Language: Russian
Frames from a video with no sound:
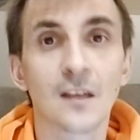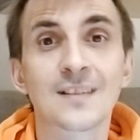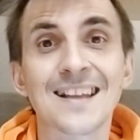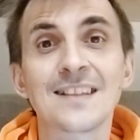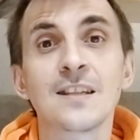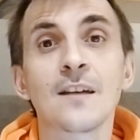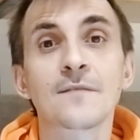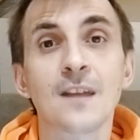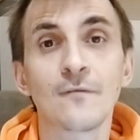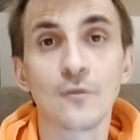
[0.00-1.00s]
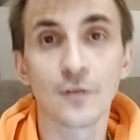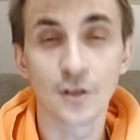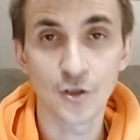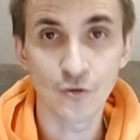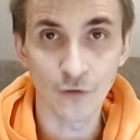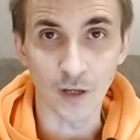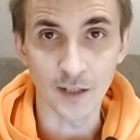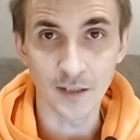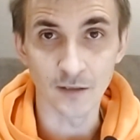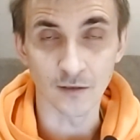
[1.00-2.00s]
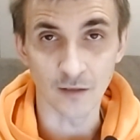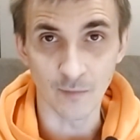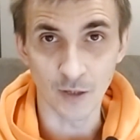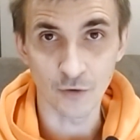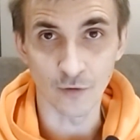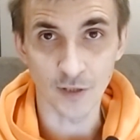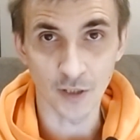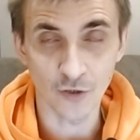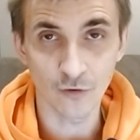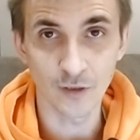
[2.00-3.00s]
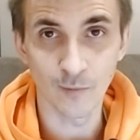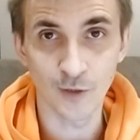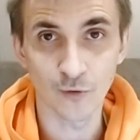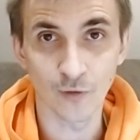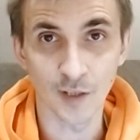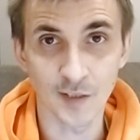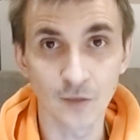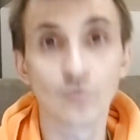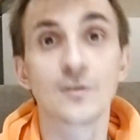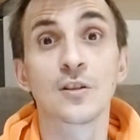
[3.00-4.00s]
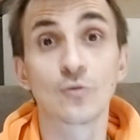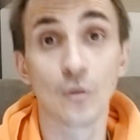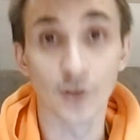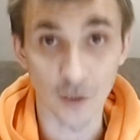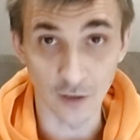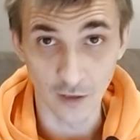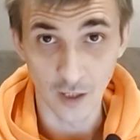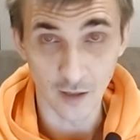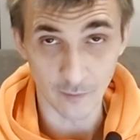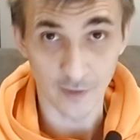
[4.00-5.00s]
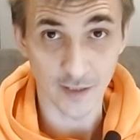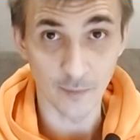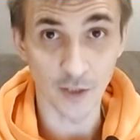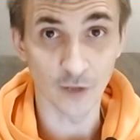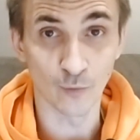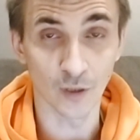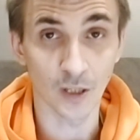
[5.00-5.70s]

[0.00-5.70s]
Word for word: И, кстати, я вставлю еще один небольшой скриншот, небольшую картинку, где тоже был замечен